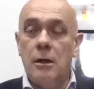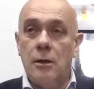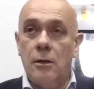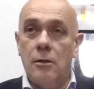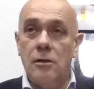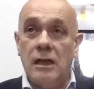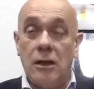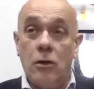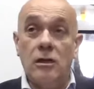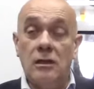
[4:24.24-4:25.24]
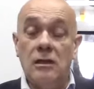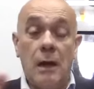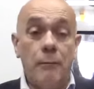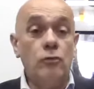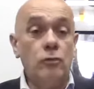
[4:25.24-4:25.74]
Euh, il y a d'ailleurs des
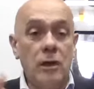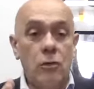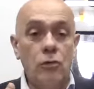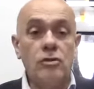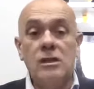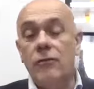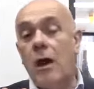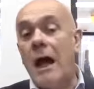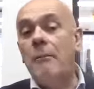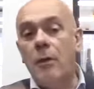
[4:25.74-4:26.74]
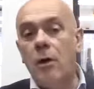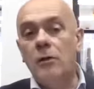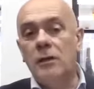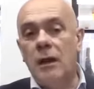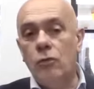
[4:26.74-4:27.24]
thérapeutes ou des coachs qui vont
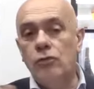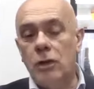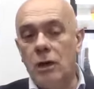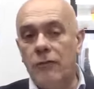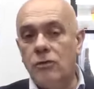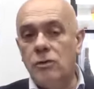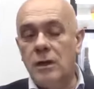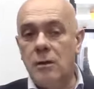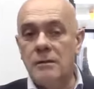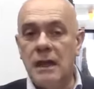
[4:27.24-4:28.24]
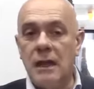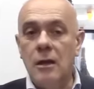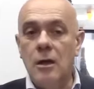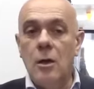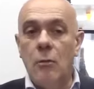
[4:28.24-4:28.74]
apprendre aux gens à fonctionner comme ça
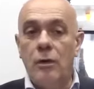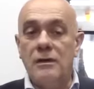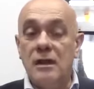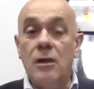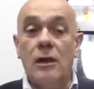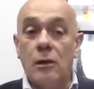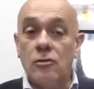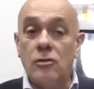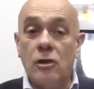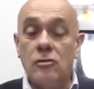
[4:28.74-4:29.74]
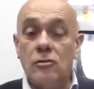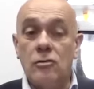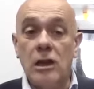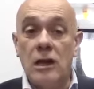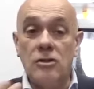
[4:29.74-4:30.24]
pour essayer en quelque sorte de se
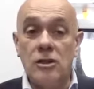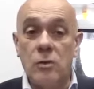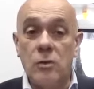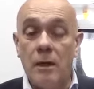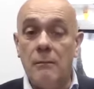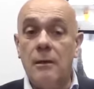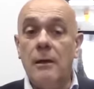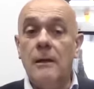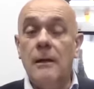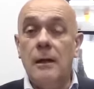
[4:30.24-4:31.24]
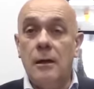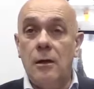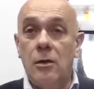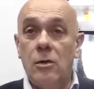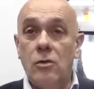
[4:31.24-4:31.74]
challenger soi-même,
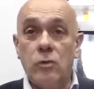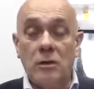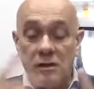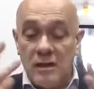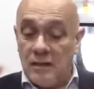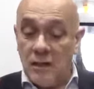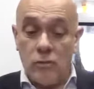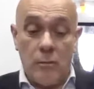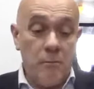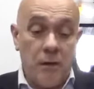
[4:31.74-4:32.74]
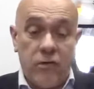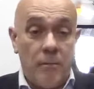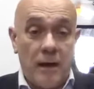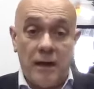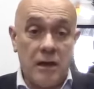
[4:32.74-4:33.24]
euh, soit dans sa tête, soit même parfois
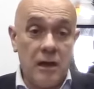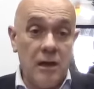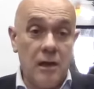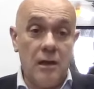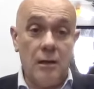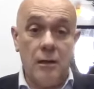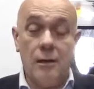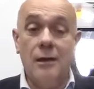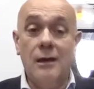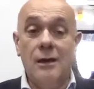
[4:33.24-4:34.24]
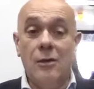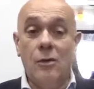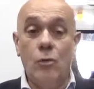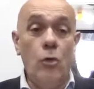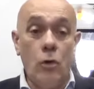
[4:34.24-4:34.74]
par écrit, hein,
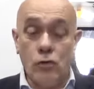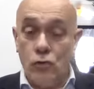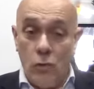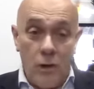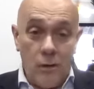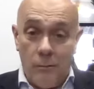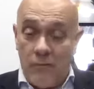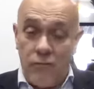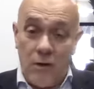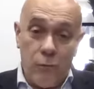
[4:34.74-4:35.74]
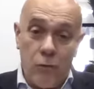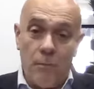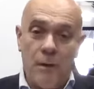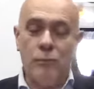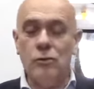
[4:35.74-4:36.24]
ou en jouant parfois, pourquoi
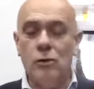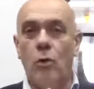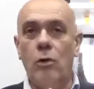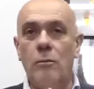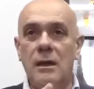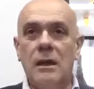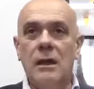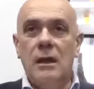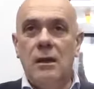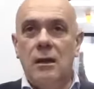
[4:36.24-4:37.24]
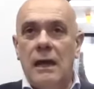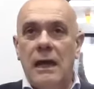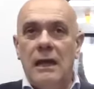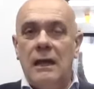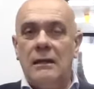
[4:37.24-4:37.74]
pas, plusieurs rôles, mais
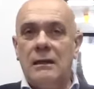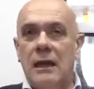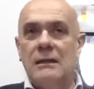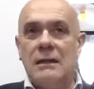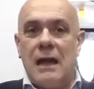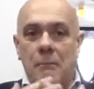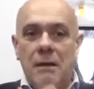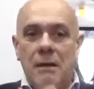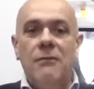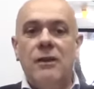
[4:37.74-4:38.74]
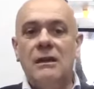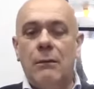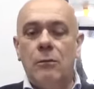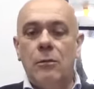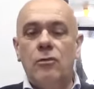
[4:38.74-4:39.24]
être, être à même
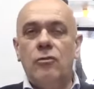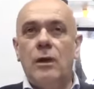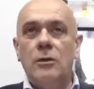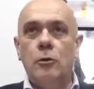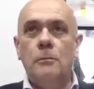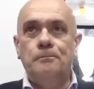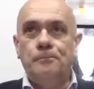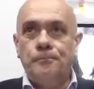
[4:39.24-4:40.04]
véritablement, tu vois, de,